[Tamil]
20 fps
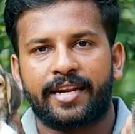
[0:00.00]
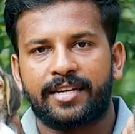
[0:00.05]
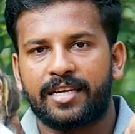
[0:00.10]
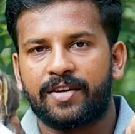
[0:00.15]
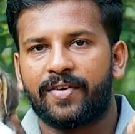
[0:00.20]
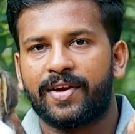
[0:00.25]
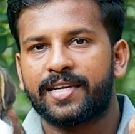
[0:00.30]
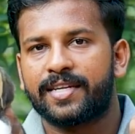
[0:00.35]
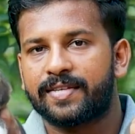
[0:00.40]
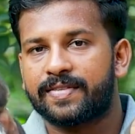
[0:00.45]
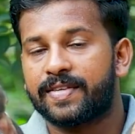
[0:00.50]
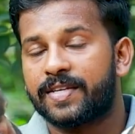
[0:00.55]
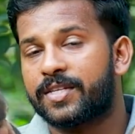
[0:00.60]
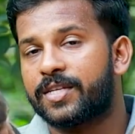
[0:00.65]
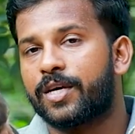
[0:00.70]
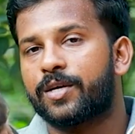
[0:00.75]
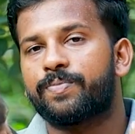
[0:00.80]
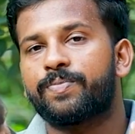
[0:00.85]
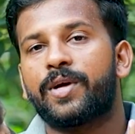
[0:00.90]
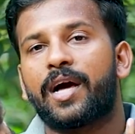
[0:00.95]
கரெக்டாக வயிற்றுக்கு
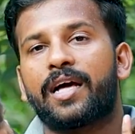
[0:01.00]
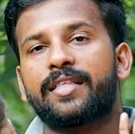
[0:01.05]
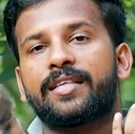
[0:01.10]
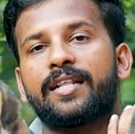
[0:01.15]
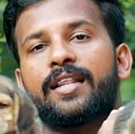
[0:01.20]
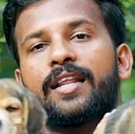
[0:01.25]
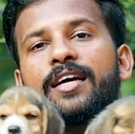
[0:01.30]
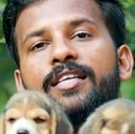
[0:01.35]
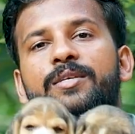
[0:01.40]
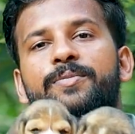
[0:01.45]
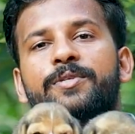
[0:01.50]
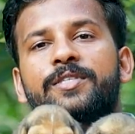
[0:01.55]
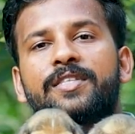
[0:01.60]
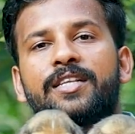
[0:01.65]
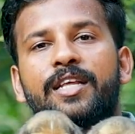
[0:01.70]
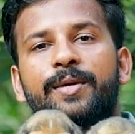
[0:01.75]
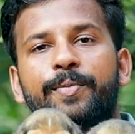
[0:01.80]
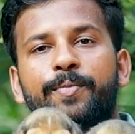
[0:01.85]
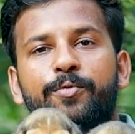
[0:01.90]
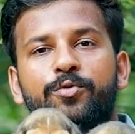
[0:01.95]
செட் ஆகும் அது இல்லாத
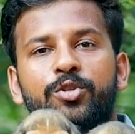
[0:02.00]
பட்சத்தில் இப்போ